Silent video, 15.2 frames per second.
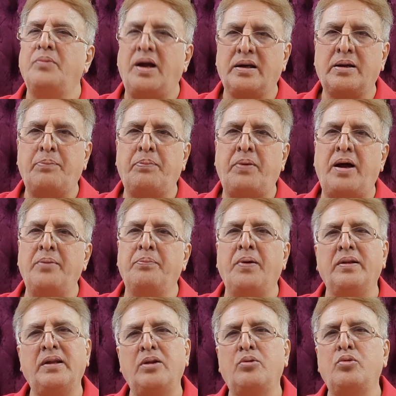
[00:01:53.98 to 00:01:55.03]
একটা পান
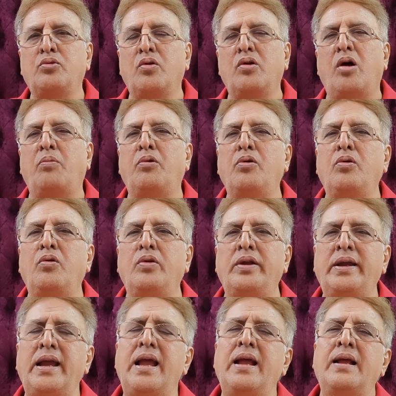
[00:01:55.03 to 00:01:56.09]
পাতা দুটো লবঙ্গ
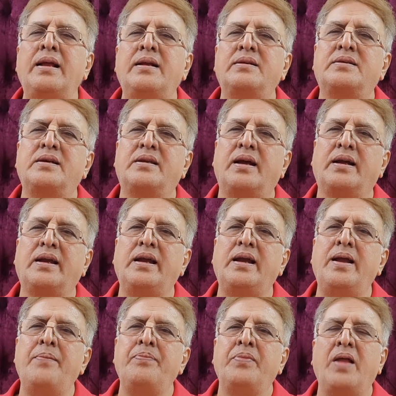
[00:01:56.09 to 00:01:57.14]
নিয়ে সেটাকে
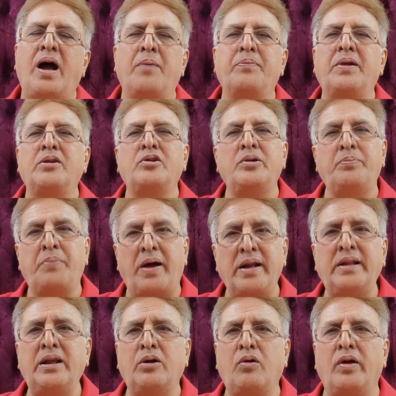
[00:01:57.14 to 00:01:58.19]
আপনারা যদি
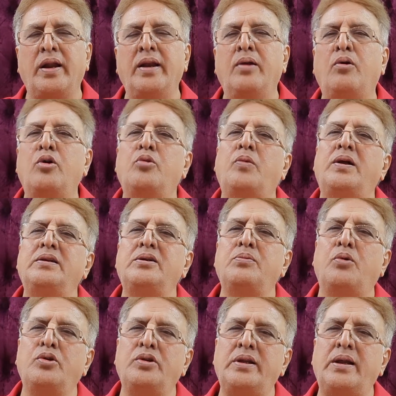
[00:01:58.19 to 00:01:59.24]
বাড়িতে করেন হনুমানজির
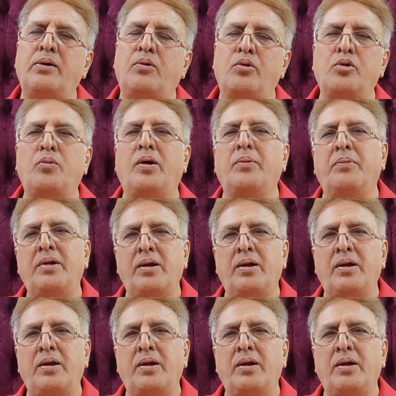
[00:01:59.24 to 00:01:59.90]
মন্দিরে হনুমান